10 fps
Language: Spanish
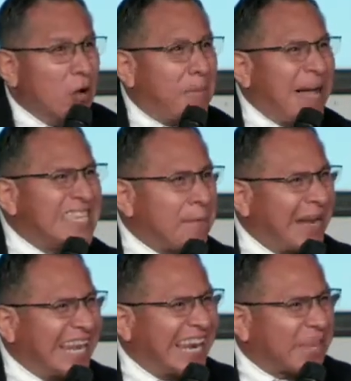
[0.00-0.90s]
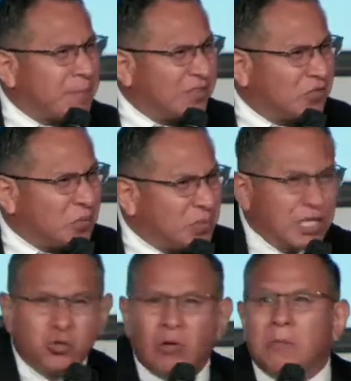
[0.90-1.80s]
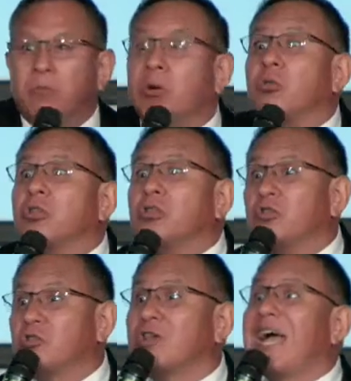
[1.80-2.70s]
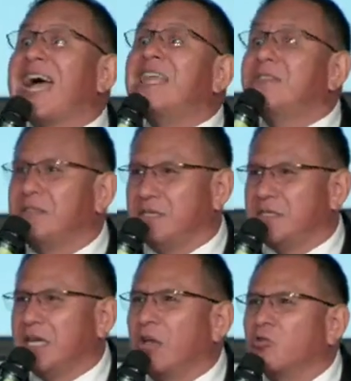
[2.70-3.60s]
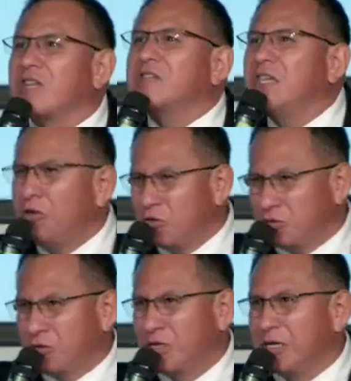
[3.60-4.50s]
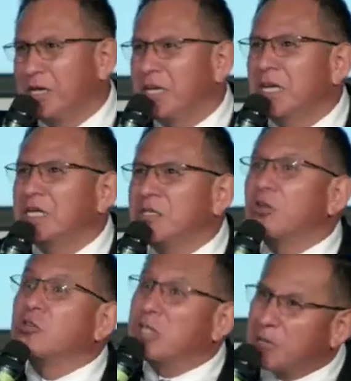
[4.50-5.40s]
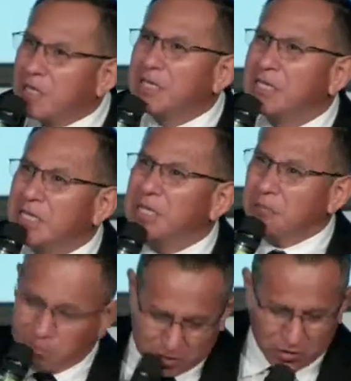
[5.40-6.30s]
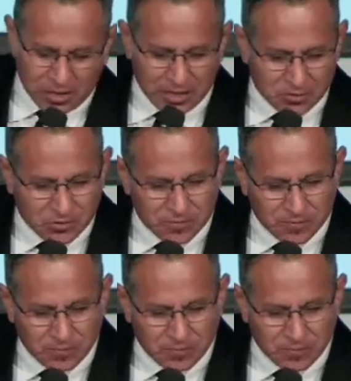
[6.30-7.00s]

Va a llamar al arrepentimiento al pueblo de Dios antes de que los asirios se los lleven prisioneros.